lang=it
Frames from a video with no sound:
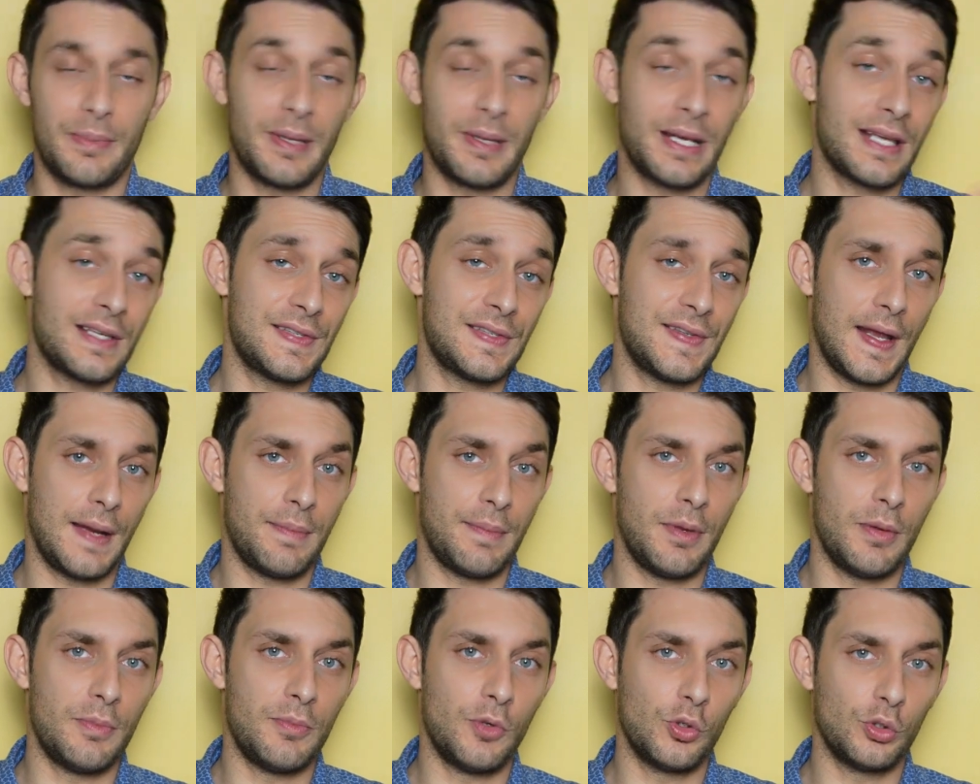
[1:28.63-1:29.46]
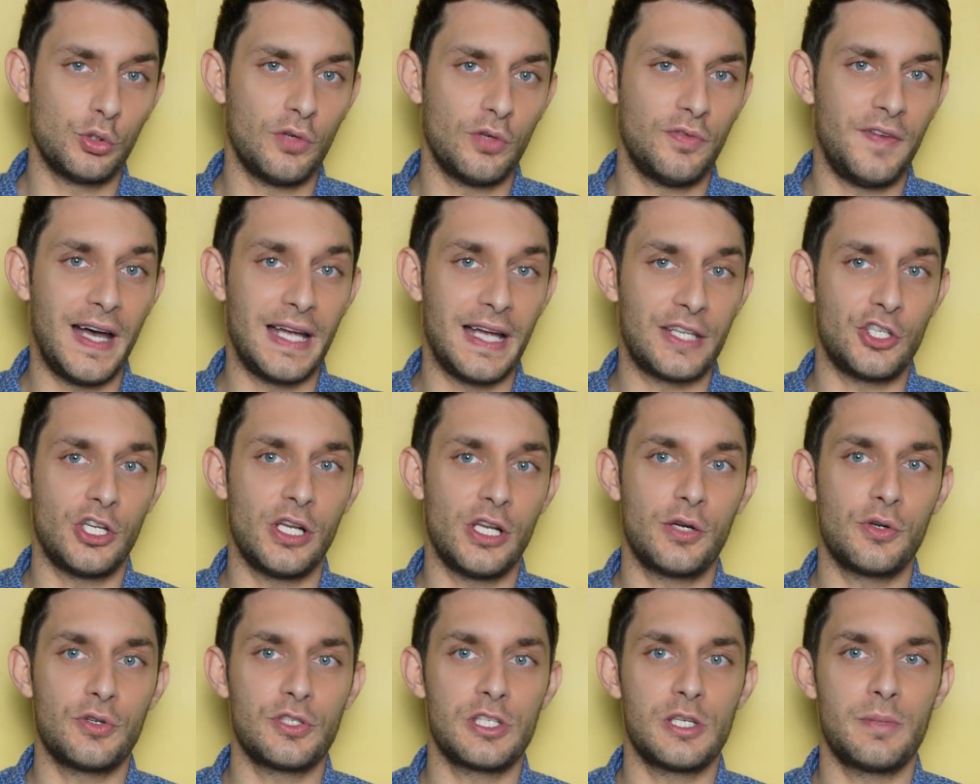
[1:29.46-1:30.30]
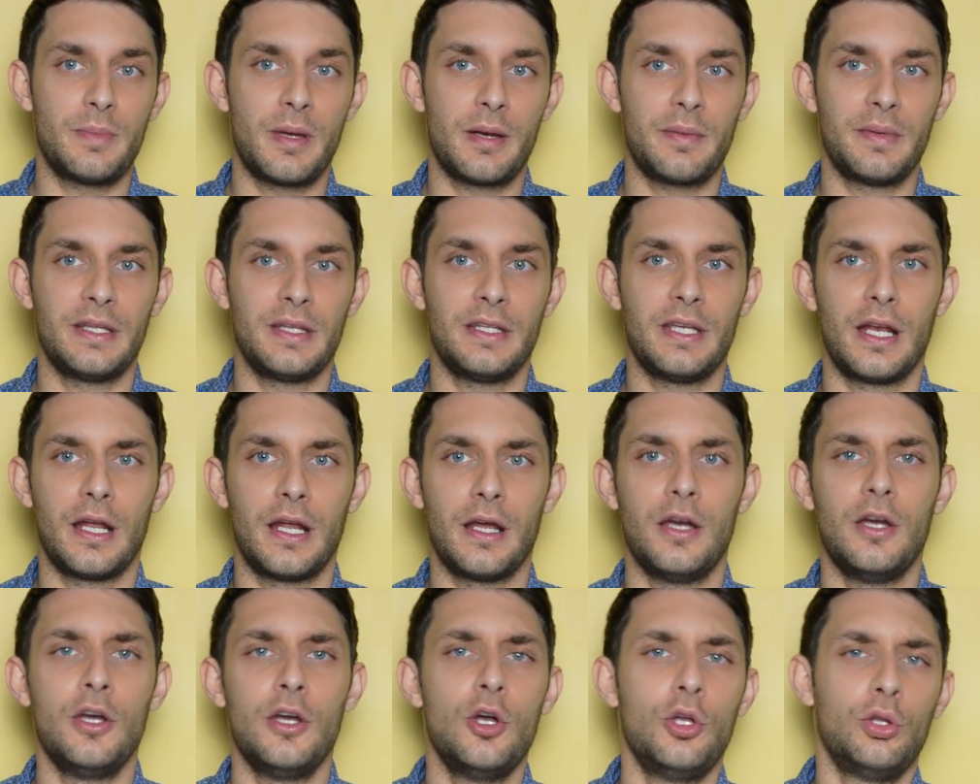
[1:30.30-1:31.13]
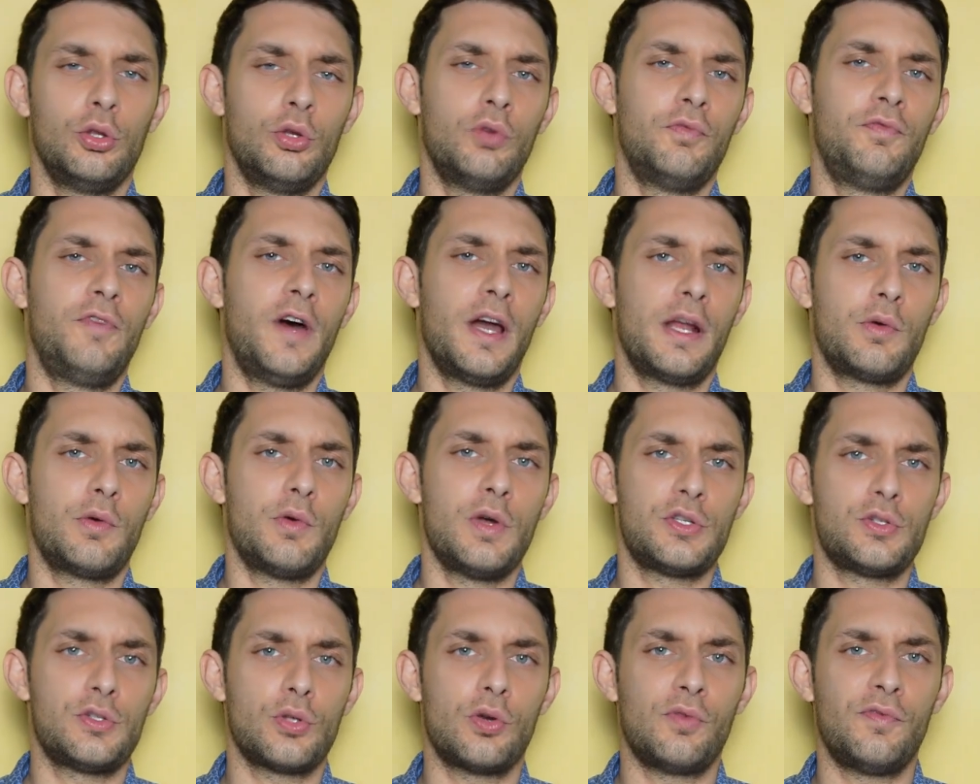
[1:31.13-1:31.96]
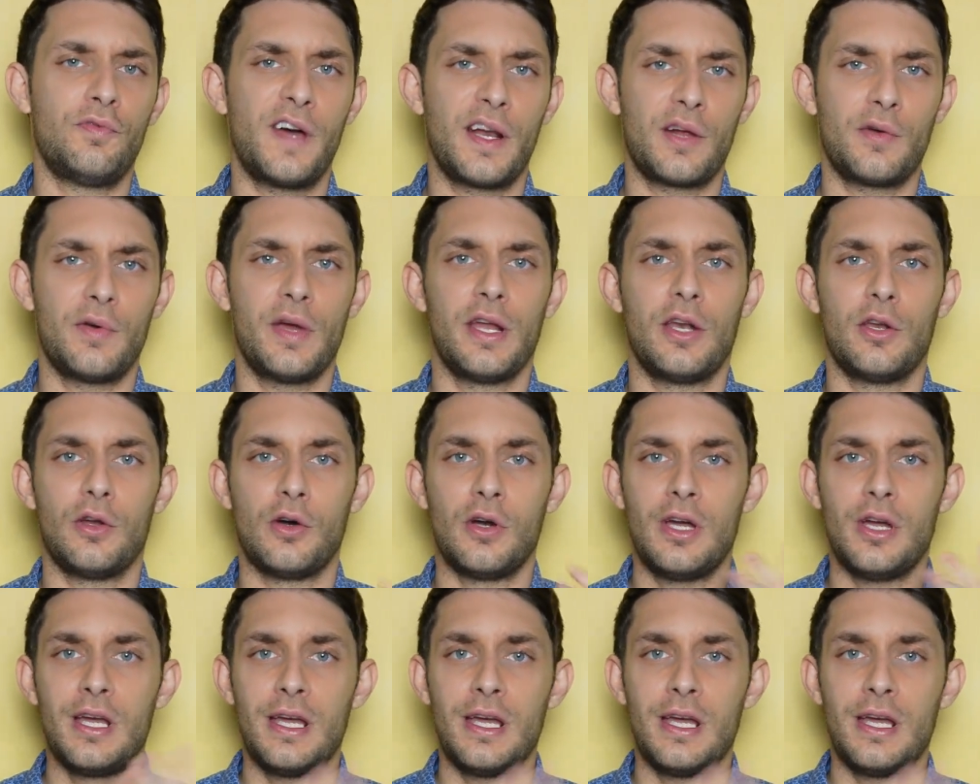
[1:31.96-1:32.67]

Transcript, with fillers: perché sarebbe molto facile così per me dire non fare questo, non fare quello,